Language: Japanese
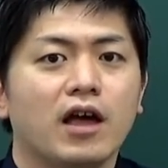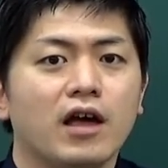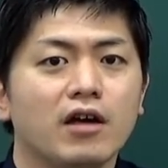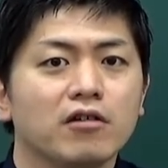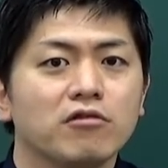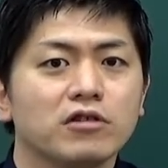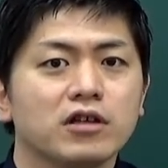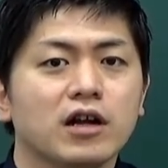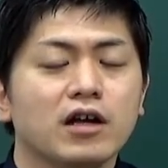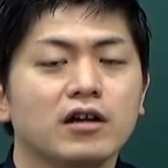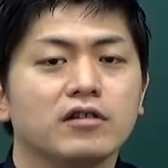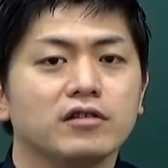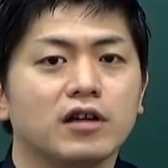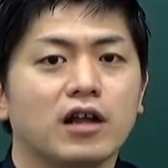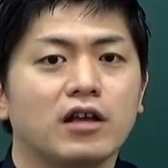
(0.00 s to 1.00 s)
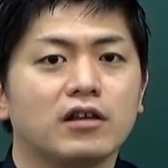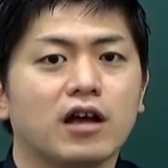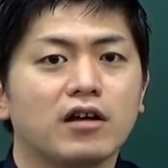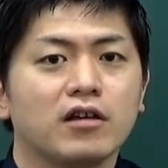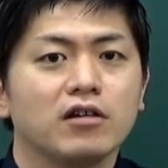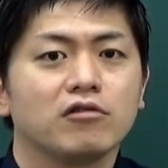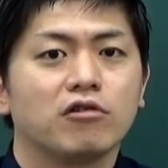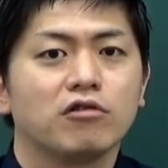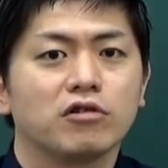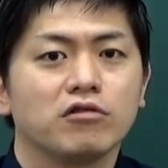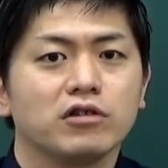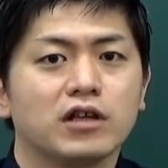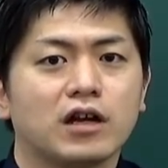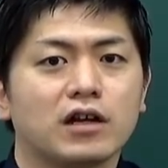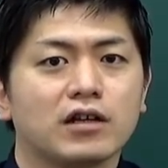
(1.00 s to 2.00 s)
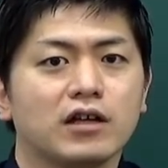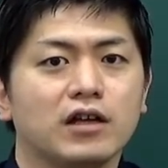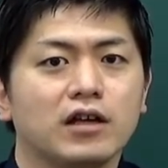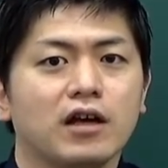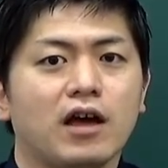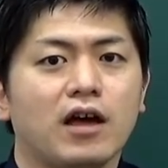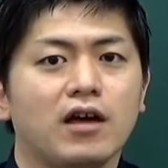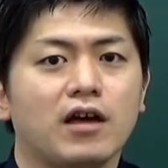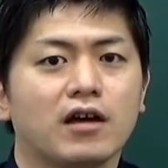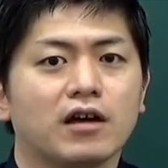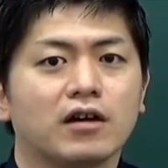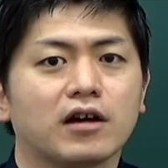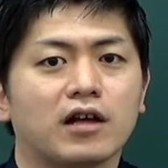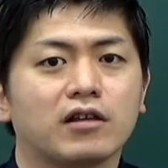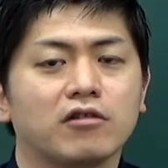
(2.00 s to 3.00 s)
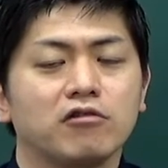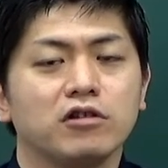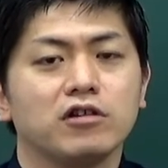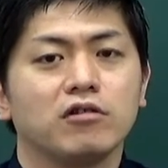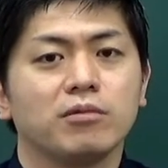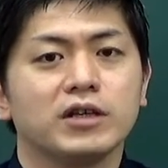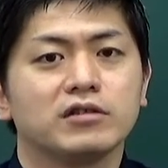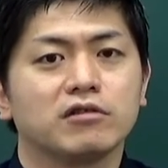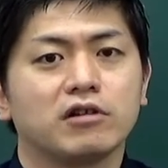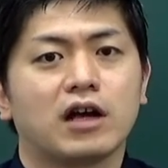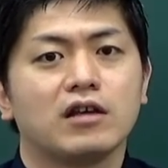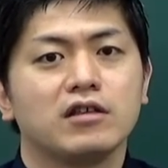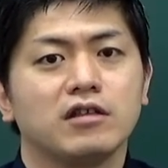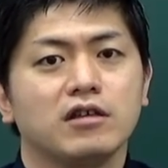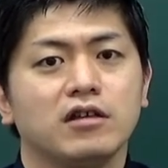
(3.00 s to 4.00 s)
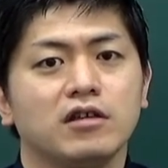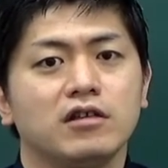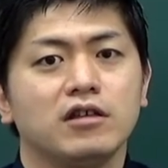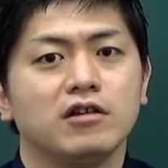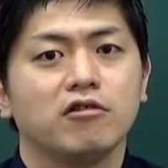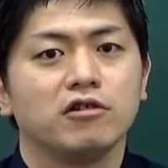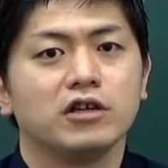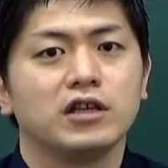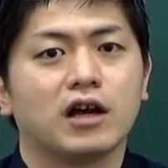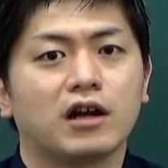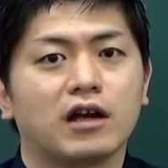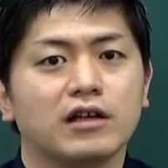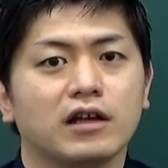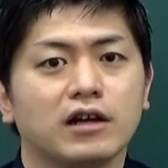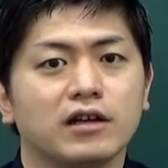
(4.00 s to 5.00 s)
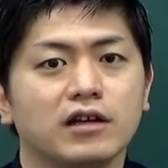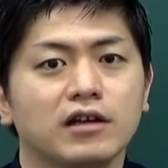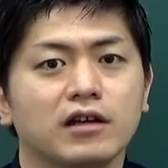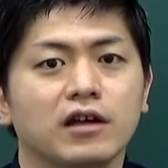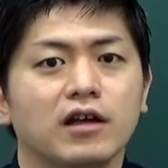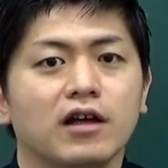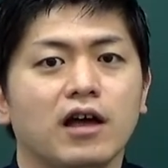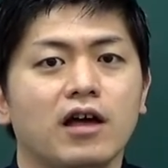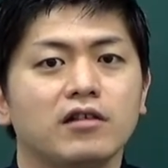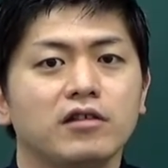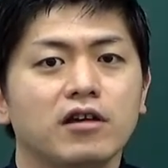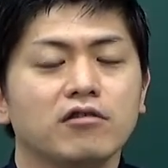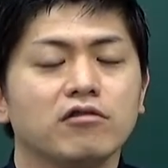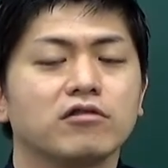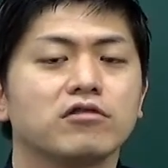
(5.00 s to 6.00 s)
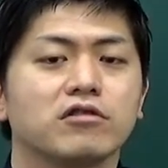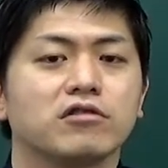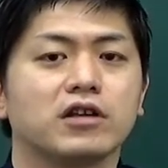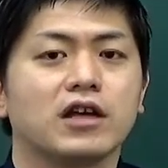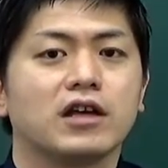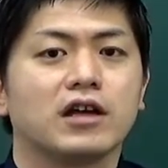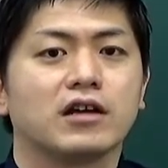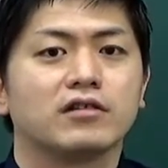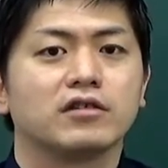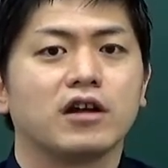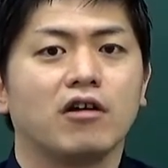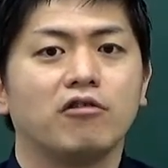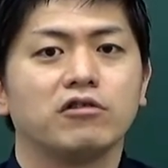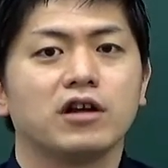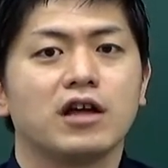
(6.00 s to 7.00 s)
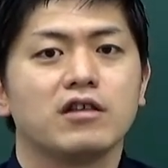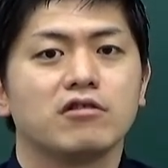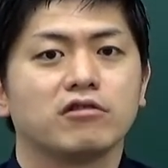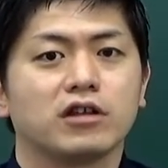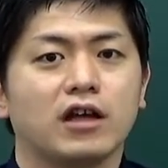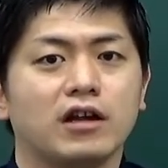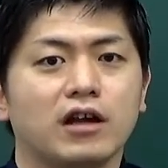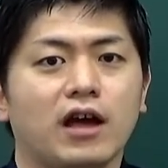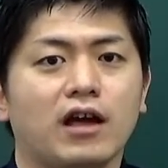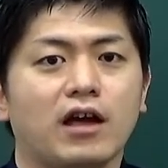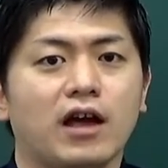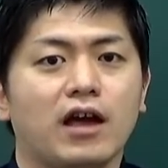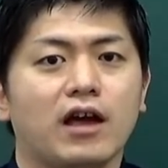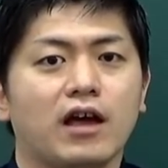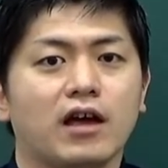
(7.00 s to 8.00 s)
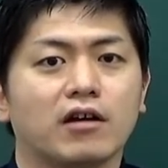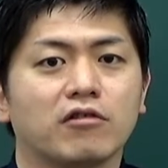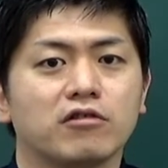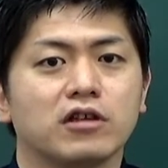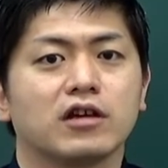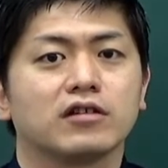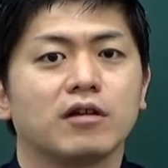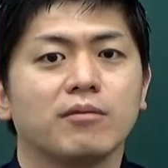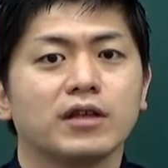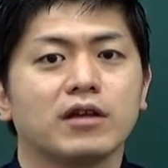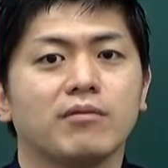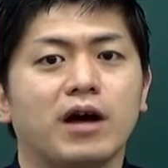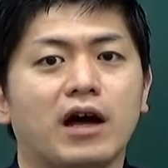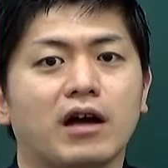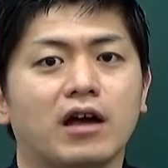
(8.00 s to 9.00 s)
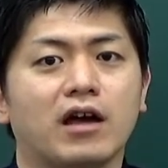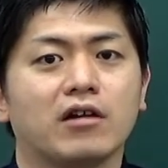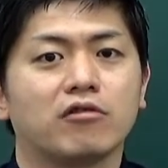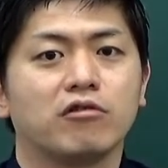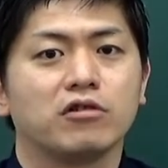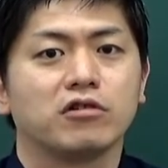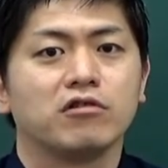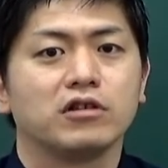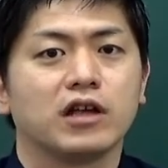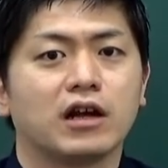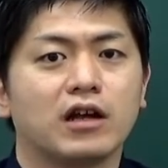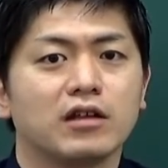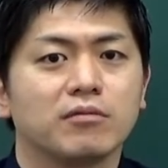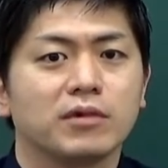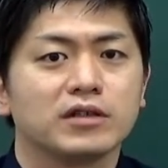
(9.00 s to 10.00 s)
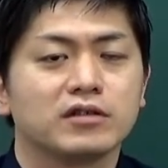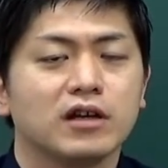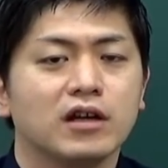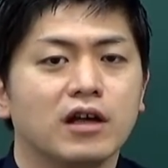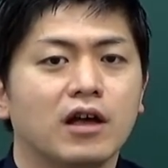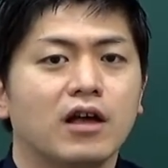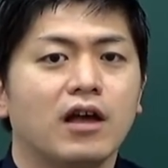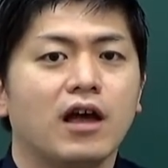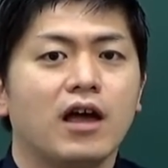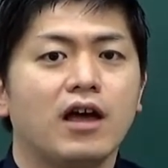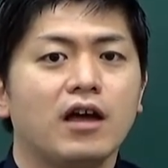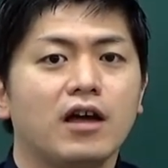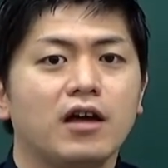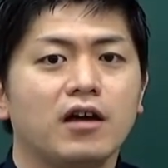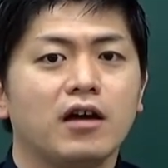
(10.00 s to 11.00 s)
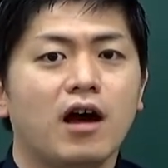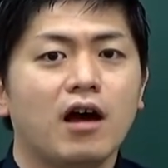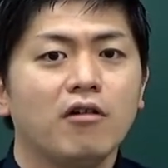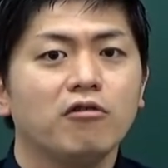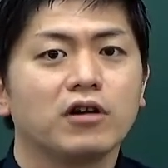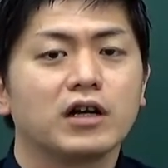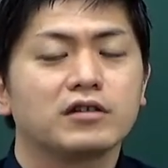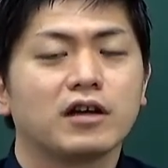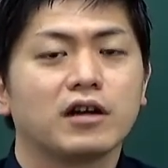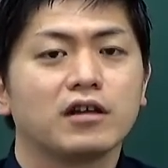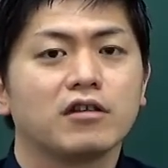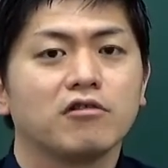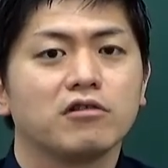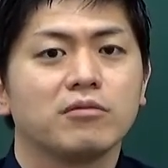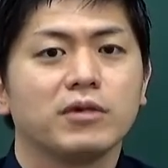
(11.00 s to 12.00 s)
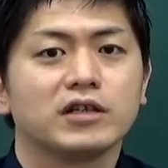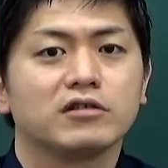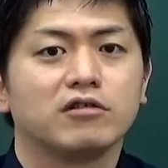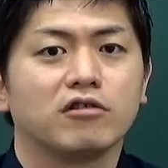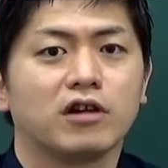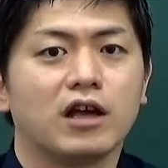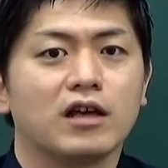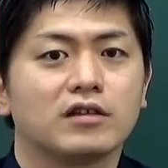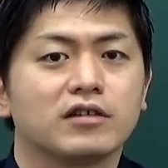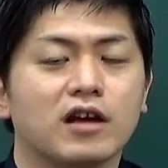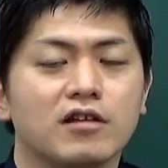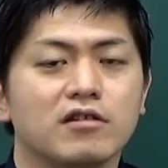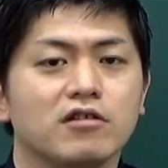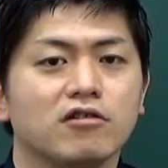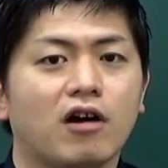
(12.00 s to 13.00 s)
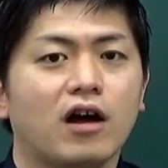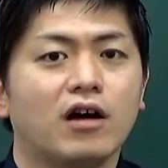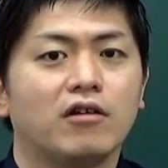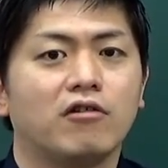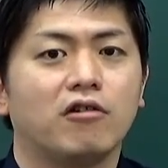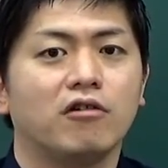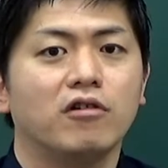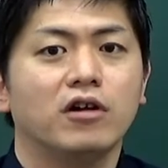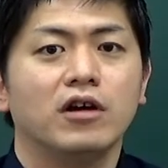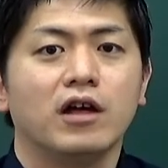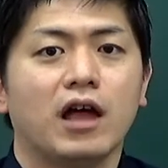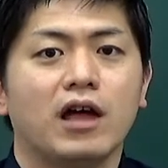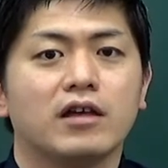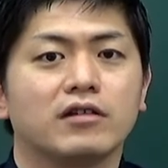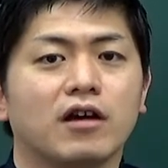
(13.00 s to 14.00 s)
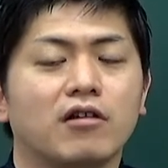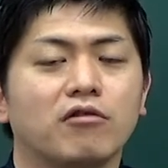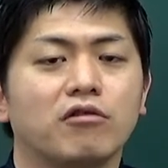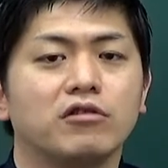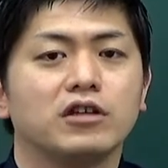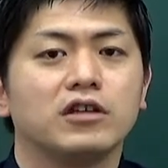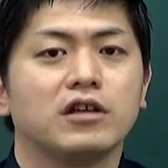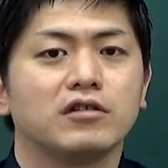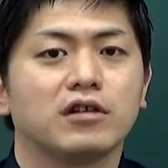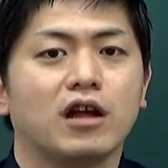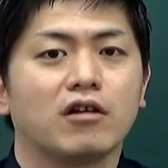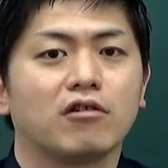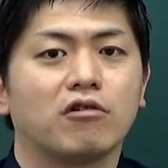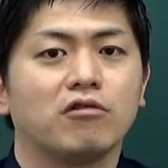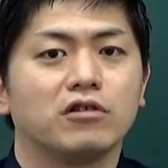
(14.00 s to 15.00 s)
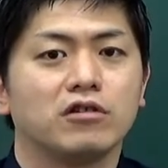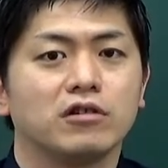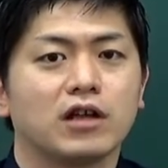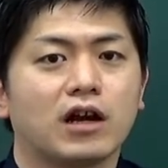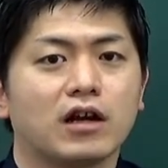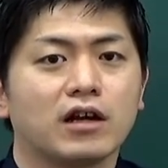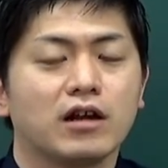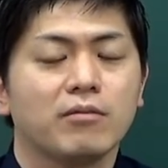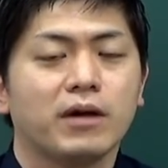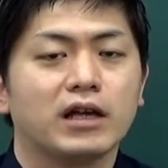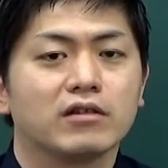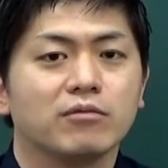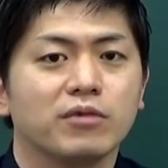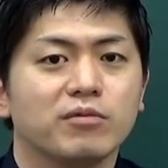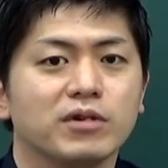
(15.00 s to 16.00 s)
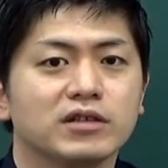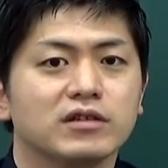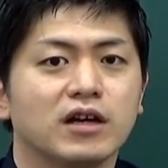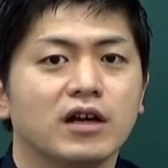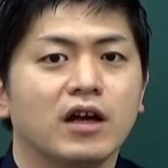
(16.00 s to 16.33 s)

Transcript: えー、こちらはですね大変好評いただき、えー、カテゴリーのベストライ 1, 1位をいただいたり、えー、全国書店やですねオンライン書店で、えこちら様々、え好評いただいてます、え版を重ねておりますので最新の版を、え参考にですね購入いただければと思います